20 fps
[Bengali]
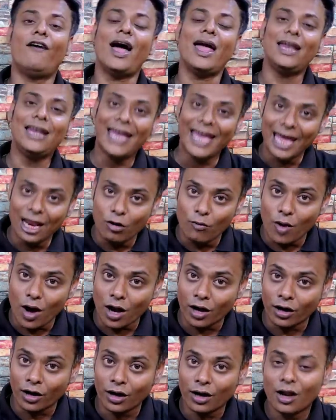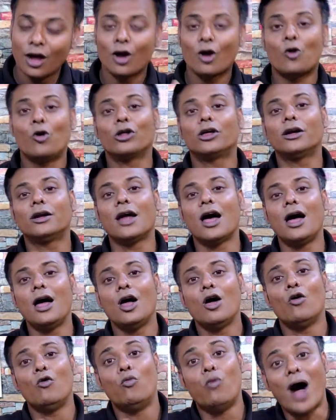ওয়াইন এল ওয়ান কথাটা
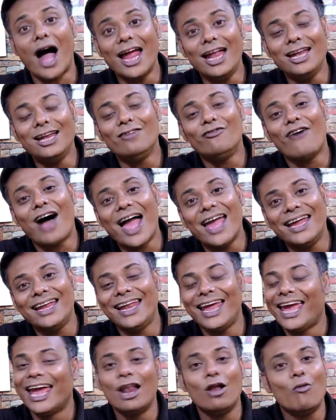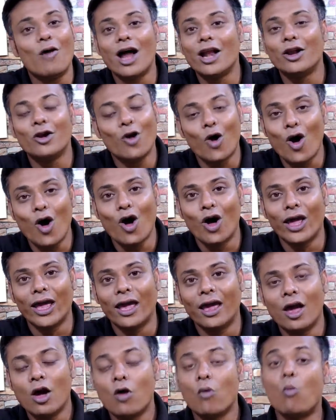ওয়াইল্ড ওয়াইন এল ওয়ান
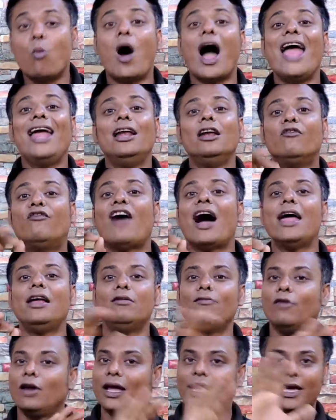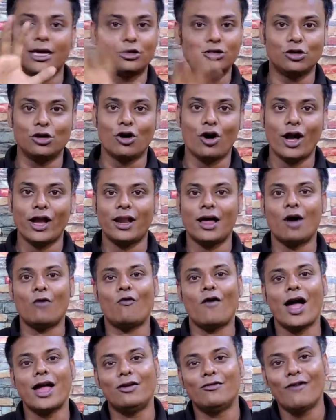নয় ওয়াইল্ড ওয়াইন বলে কিছুই হয় না
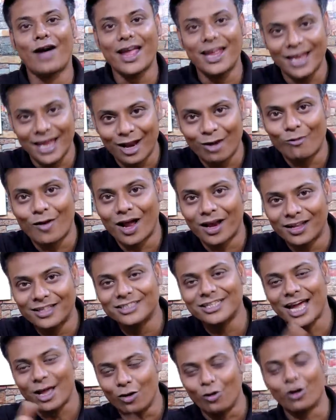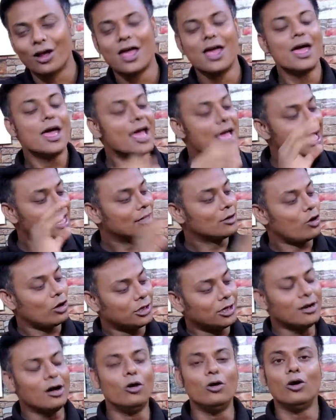ওয়াইল্ড ওয়াইন এল ওয়ান যাই হোক
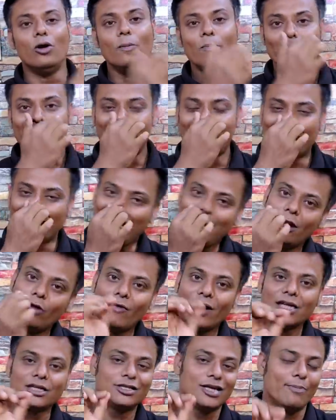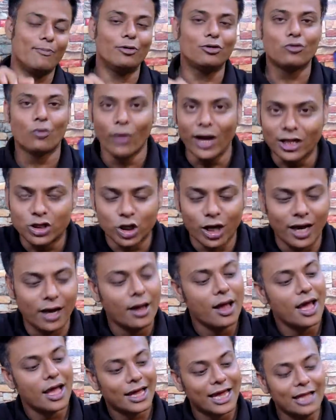কথাটা হলো এখানে এল ওয়ানের সাপোর্ট রয়েছে
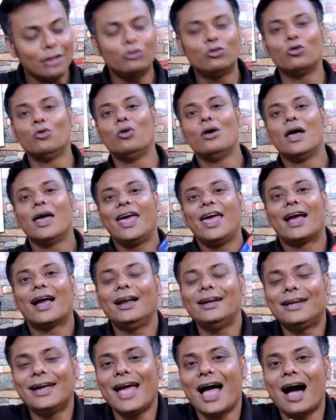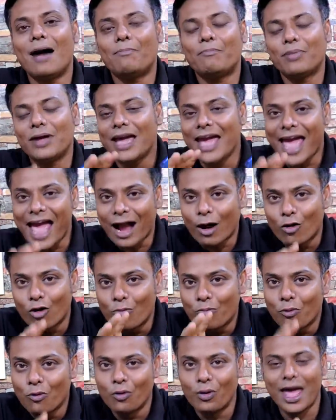কিন্তু এখানটায় আপনি
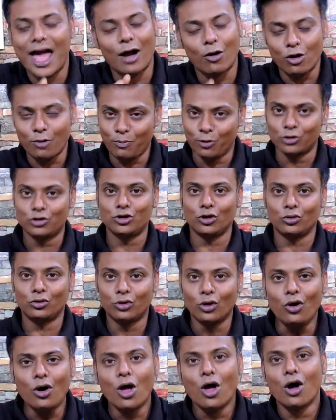এখনও এখনও পর্যন্ত